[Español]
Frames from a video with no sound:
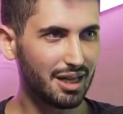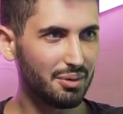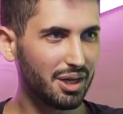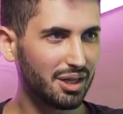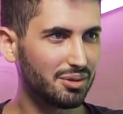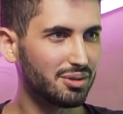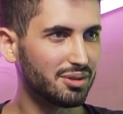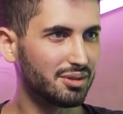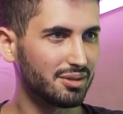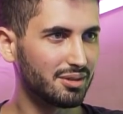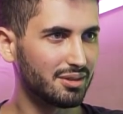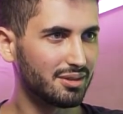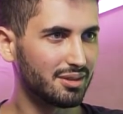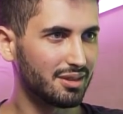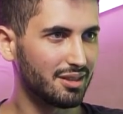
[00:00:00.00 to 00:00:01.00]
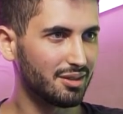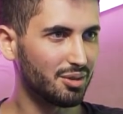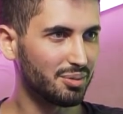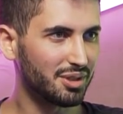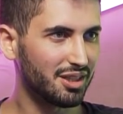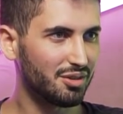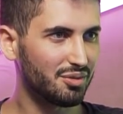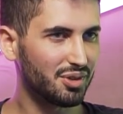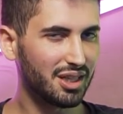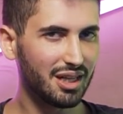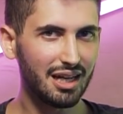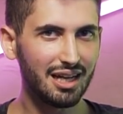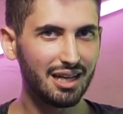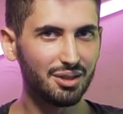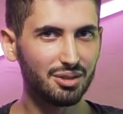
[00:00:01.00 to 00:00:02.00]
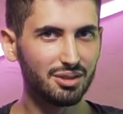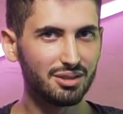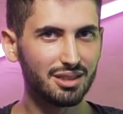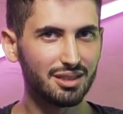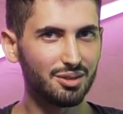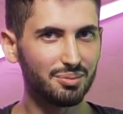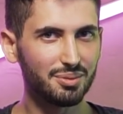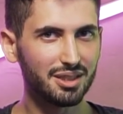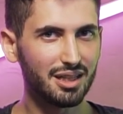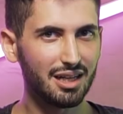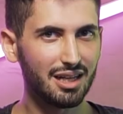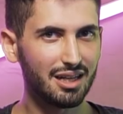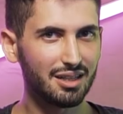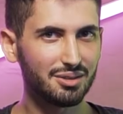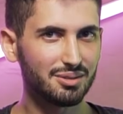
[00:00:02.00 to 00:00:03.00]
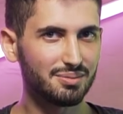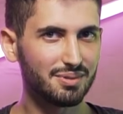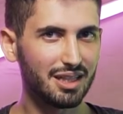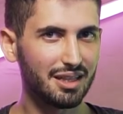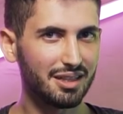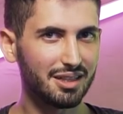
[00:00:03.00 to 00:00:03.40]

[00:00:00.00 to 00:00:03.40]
Abajo en el comentario fijado, en el comentario, en, la